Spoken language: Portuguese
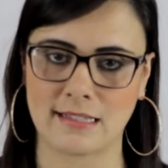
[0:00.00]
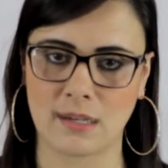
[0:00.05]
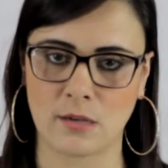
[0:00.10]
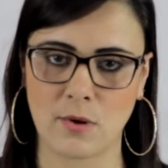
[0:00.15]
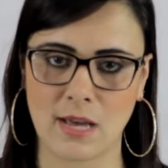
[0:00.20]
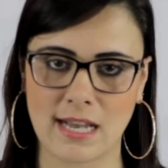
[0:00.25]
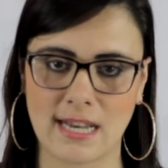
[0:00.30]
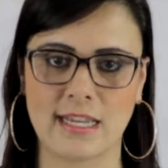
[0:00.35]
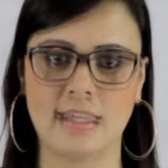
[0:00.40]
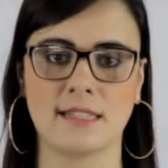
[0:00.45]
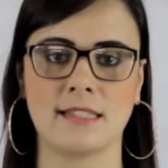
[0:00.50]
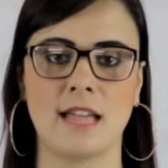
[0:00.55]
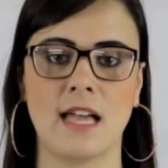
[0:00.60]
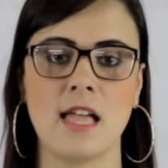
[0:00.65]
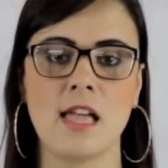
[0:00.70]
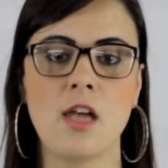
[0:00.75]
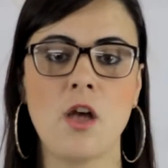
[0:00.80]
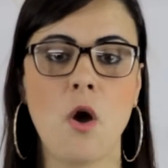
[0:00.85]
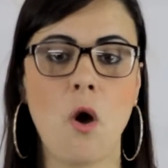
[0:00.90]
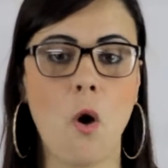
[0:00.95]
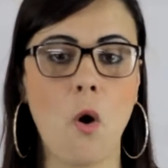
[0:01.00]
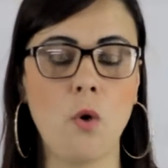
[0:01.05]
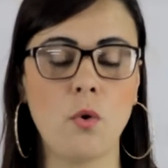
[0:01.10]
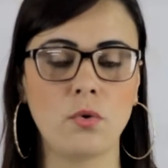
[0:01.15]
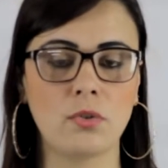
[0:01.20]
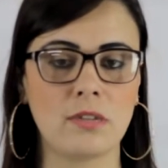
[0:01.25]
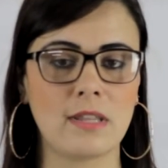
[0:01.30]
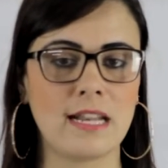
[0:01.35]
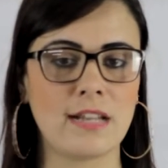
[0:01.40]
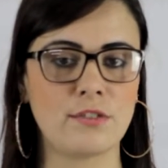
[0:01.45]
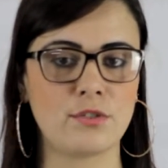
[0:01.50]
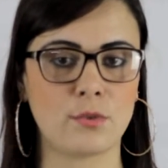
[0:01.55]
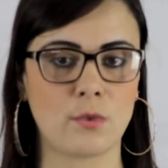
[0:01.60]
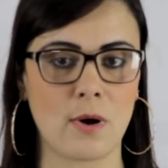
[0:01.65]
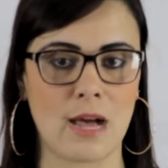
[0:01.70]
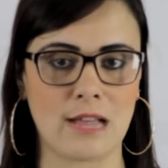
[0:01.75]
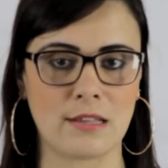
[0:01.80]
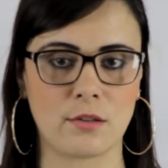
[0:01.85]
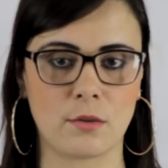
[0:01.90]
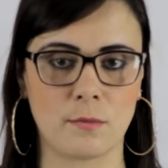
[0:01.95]
4040 ou
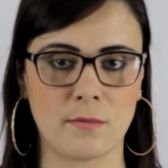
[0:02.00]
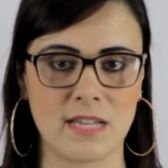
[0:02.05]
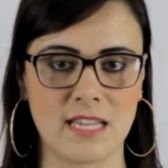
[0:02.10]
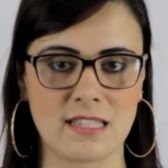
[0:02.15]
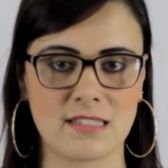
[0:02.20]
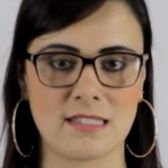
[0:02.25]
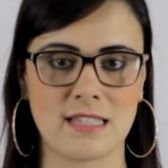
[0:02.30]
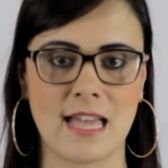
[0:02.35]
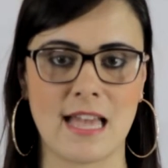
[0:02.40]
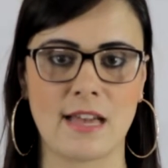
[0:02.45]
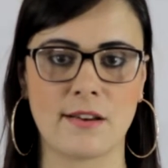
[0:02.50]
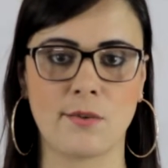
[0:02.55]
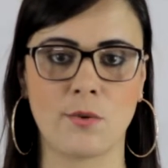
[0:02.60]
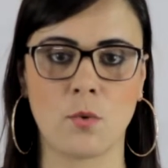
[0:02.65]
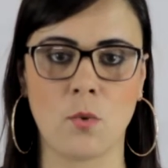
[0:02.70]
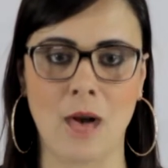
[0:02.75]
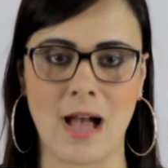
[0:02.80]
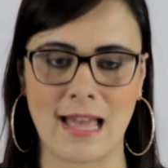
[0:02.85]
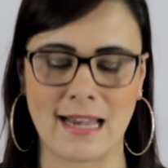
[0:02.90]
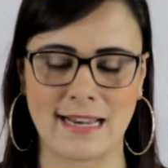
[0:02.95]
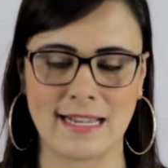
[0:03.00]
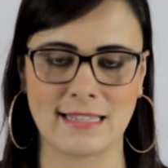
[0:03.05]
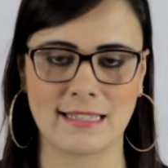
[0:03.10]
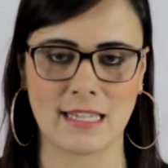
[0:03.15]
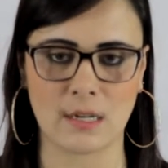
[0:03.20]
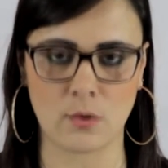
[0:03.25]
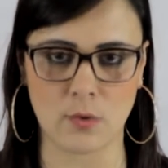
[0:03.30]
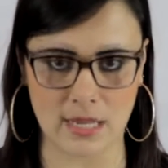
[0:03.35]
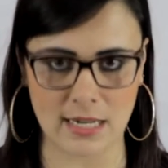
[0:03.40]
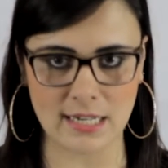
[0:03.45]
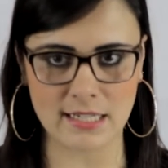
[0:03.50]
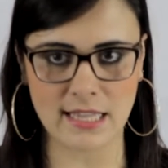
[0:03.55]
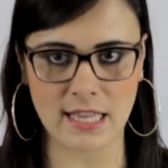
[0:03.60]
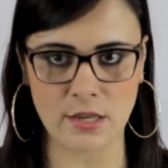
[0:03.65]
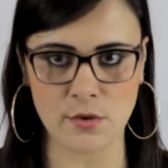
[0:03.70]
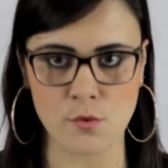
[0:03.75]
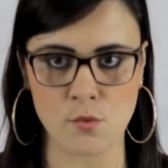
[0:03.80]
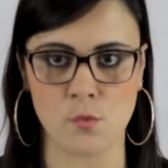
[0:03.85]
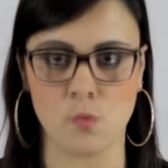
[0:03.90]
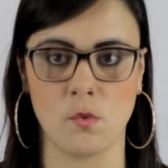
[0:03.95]
3460
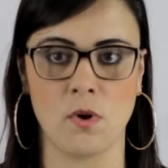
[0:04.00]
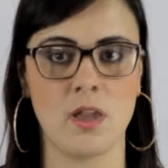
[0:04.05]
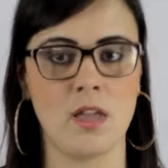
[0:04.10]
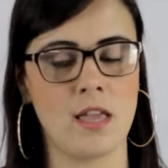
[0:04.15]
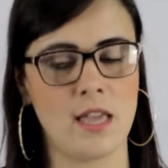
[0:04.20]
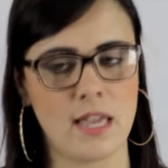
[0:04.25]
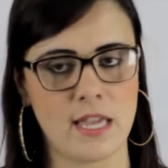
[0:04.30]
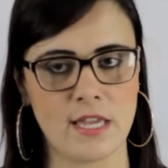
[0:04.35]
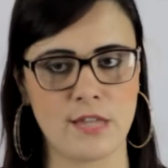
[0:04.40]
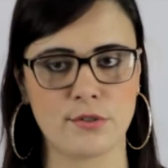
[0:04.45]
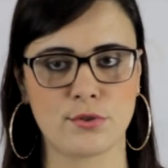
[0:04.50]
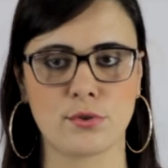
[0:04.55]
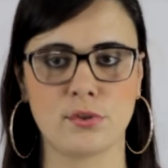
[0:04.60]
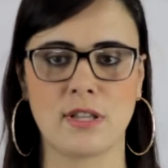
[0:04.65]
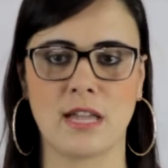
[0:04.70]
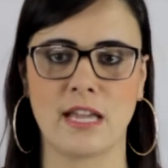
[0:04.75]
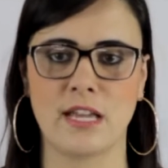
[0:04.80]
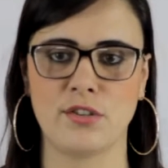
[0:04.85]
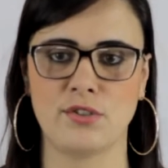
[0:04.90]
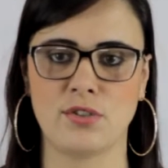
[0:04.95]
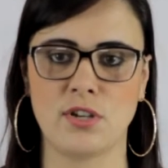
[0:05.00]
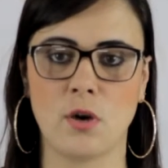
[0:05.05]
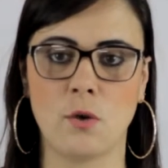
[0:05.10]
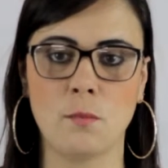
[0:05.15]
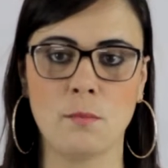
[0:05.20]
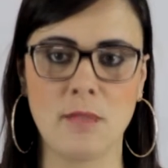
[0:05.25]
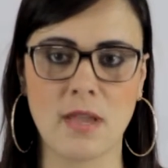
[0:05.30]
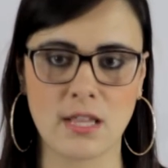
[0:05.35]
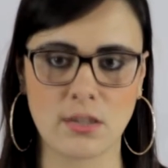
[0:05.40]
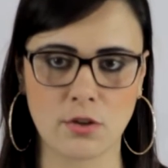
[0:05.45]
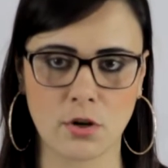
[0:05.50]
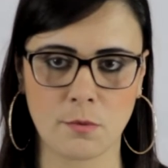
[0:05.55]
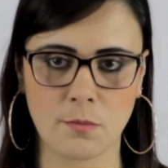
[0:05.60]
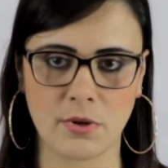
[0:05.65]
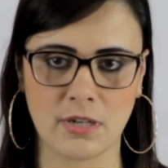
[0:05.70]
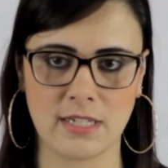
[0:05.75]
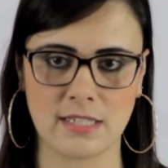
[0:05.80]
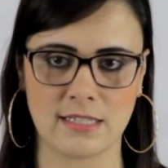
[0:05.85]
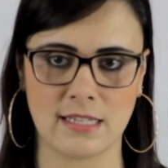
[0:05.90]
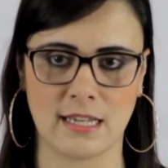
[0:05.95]
4041, isso na região
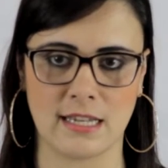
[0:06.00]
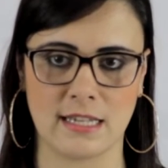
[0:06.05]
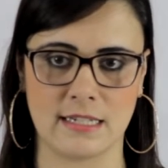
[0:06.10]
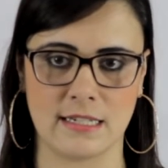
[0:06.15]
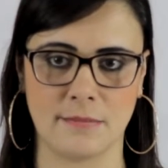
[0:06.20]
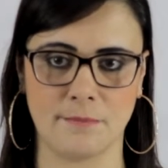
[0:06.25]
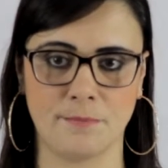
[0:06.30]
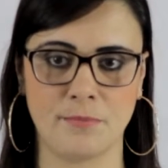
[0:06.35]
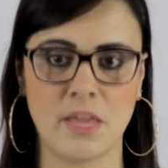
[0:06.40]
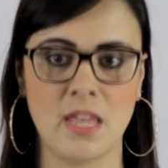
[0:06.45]
metropolitana.